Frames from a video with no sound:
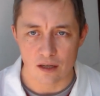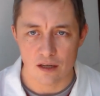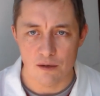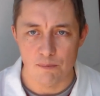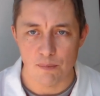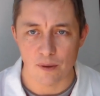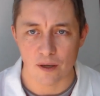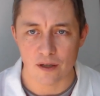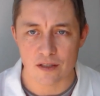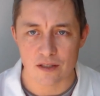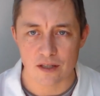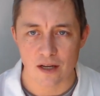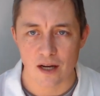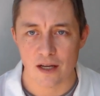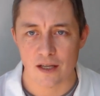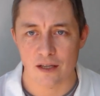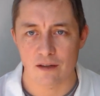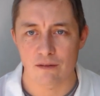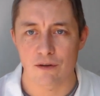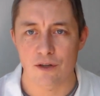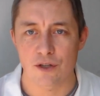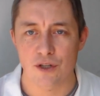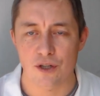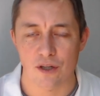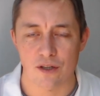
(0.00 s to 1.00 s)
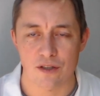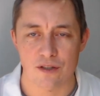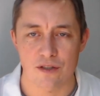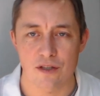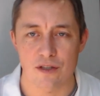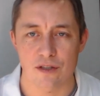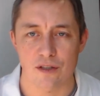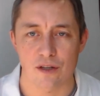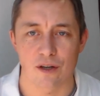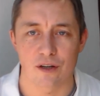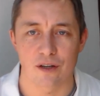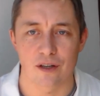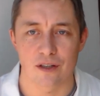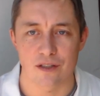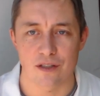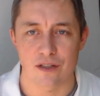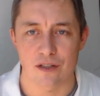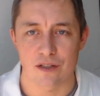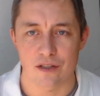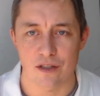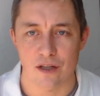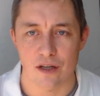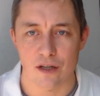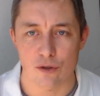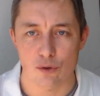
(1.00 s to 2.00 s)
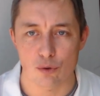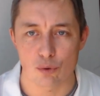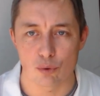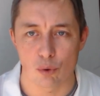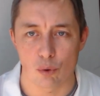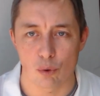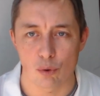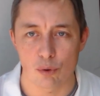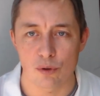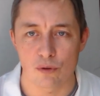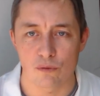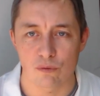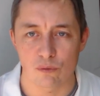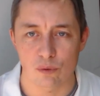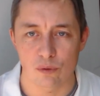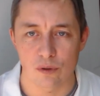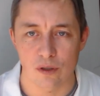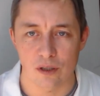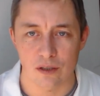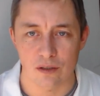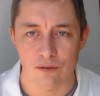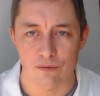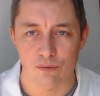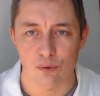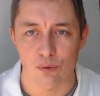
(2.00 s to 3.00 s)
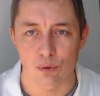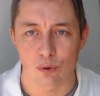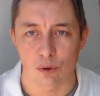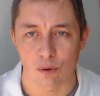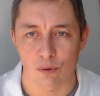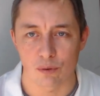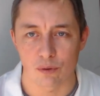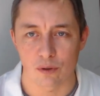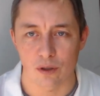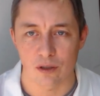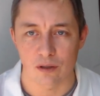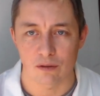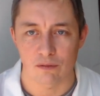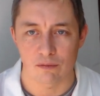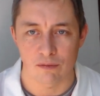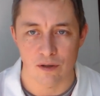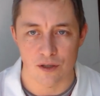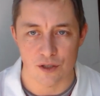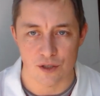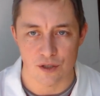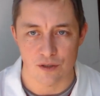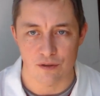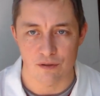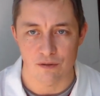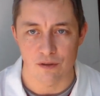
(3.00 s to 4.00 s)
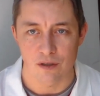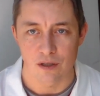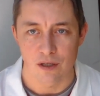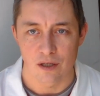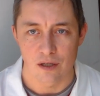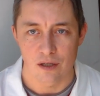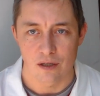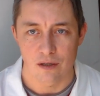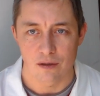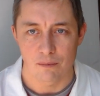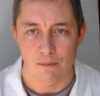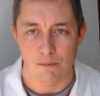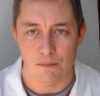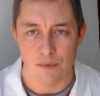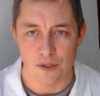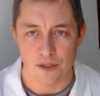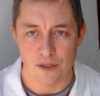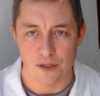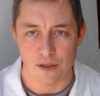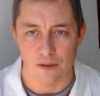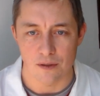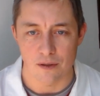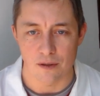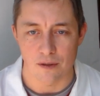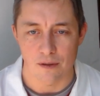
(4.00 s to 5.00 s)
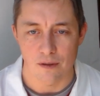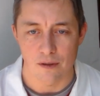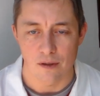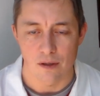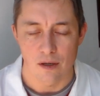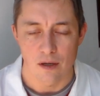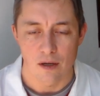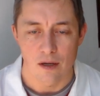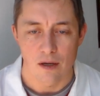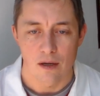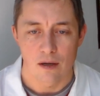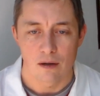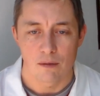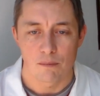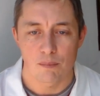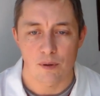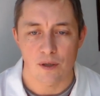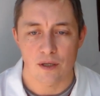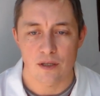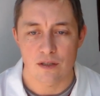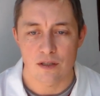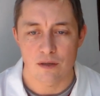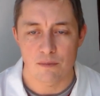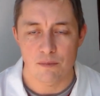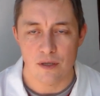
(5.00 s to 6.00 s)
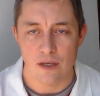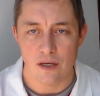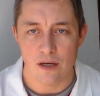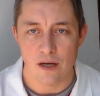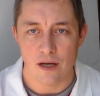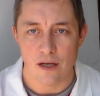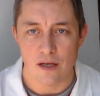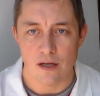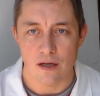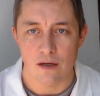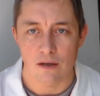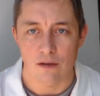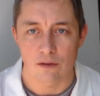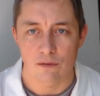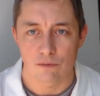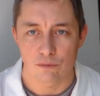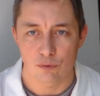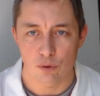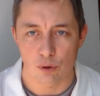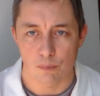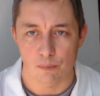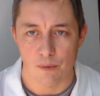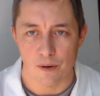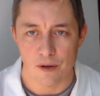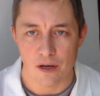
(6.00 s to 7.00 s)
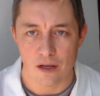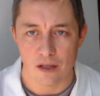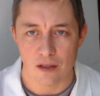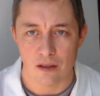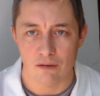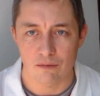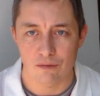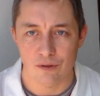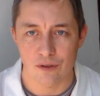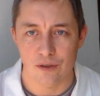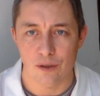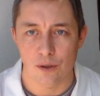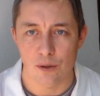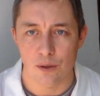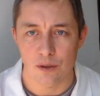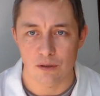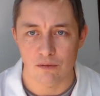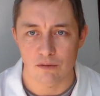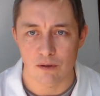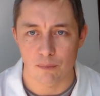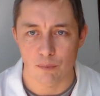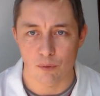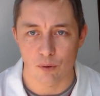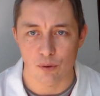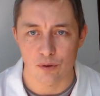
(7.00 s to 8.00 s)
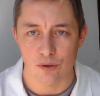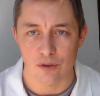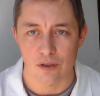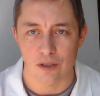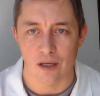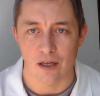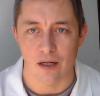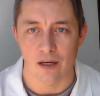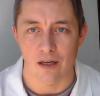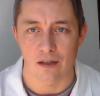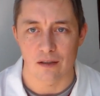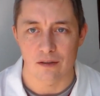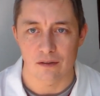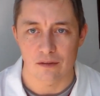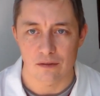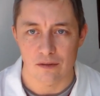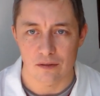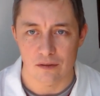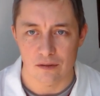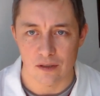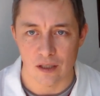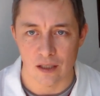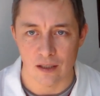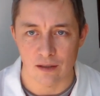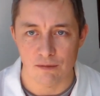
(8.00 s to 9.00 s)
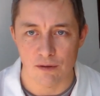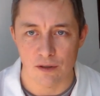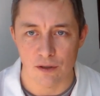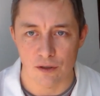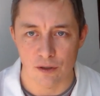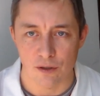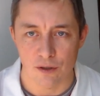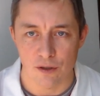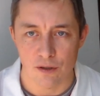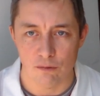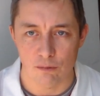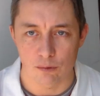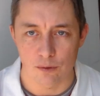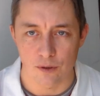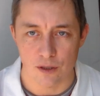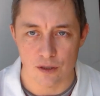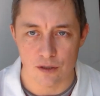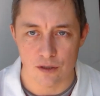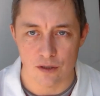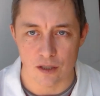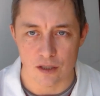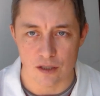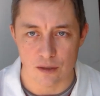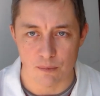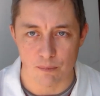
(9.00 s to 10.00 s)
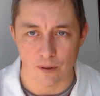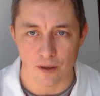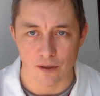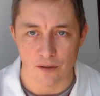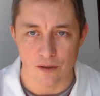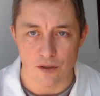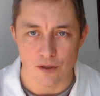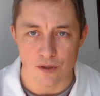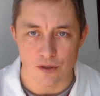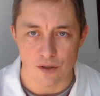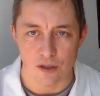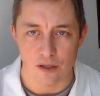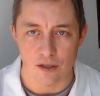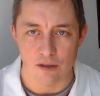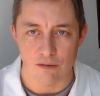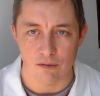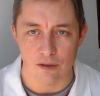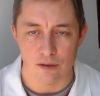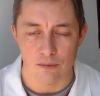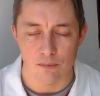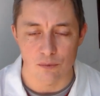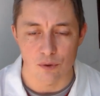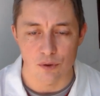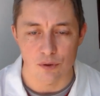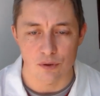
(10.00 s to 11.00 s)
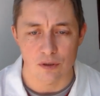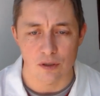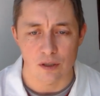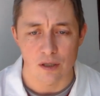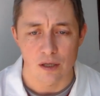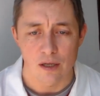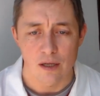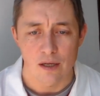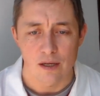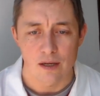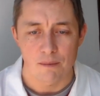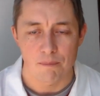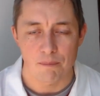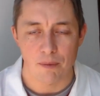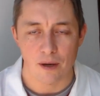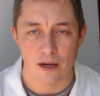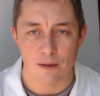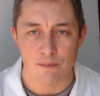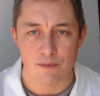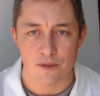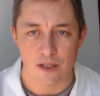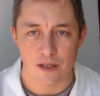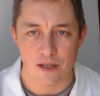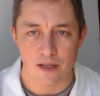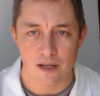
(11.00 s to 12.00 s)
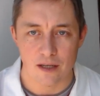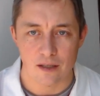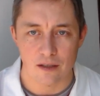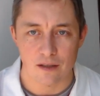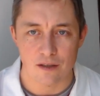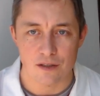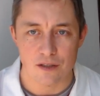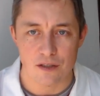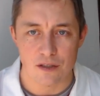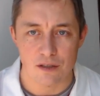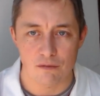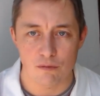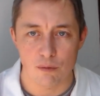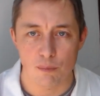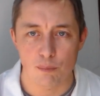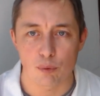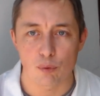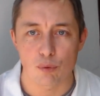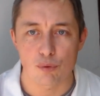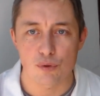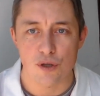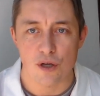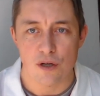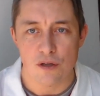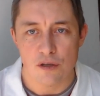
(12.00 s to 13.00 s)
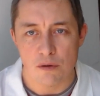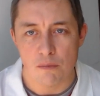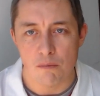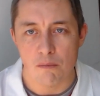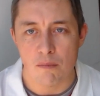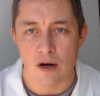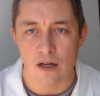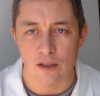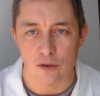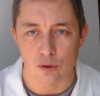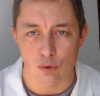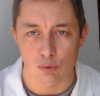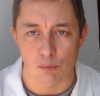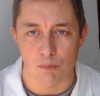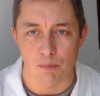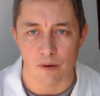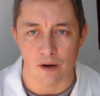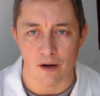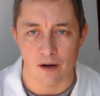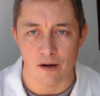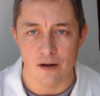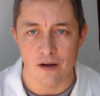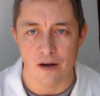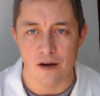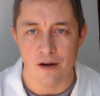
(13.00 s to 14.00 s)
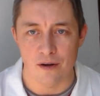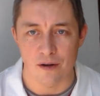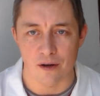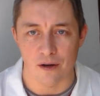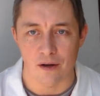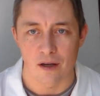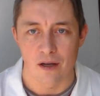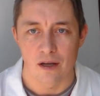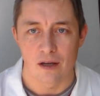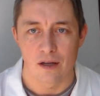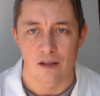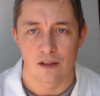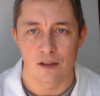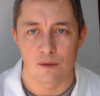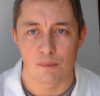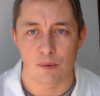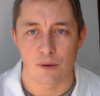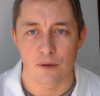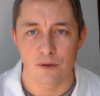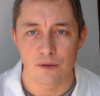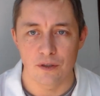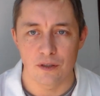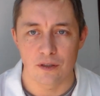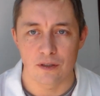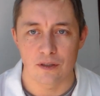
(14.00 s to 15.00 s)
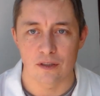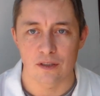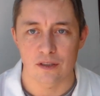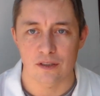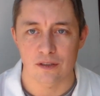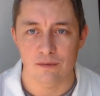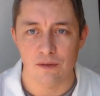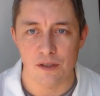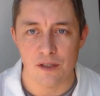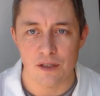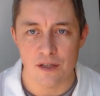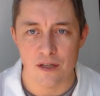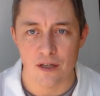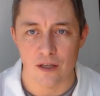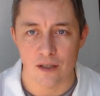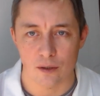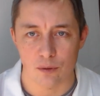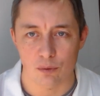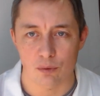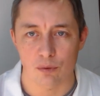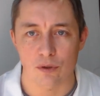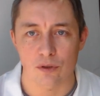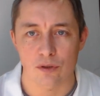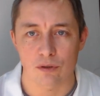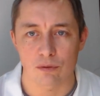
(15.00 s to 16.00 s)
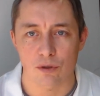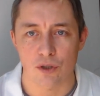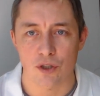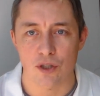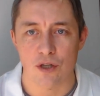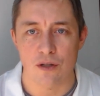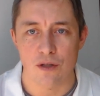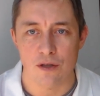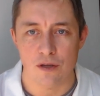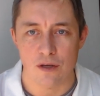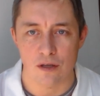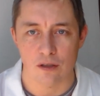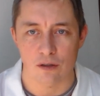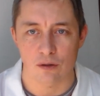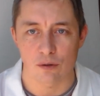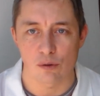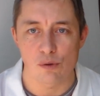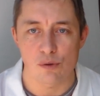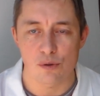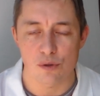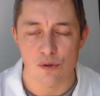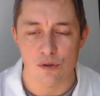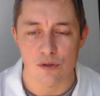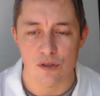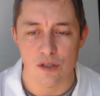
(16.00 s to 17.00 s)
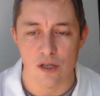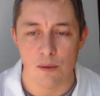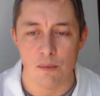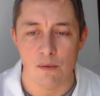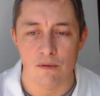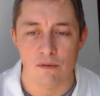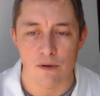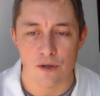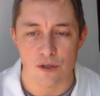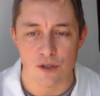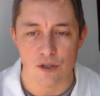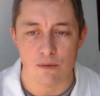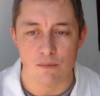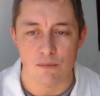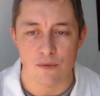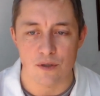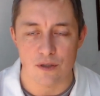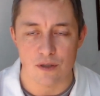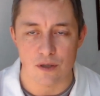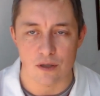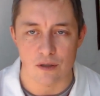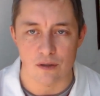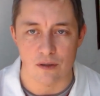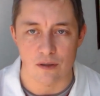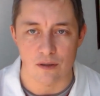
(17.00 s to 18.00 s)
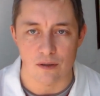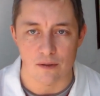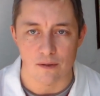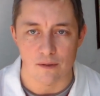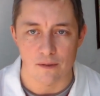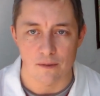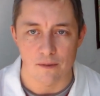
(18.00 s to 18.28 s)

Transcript: и перескакивает через несколько ассоциаций, уходит куда-то в сторону от вашего беседы. При замедлении все понятно, вы задаете вопрос, а ответа на него дождаться практически невозможно. При обстоятельности вы получаете массу параллельных дополнительных сведений, которые совершенно не относятся к теме вашей беседы.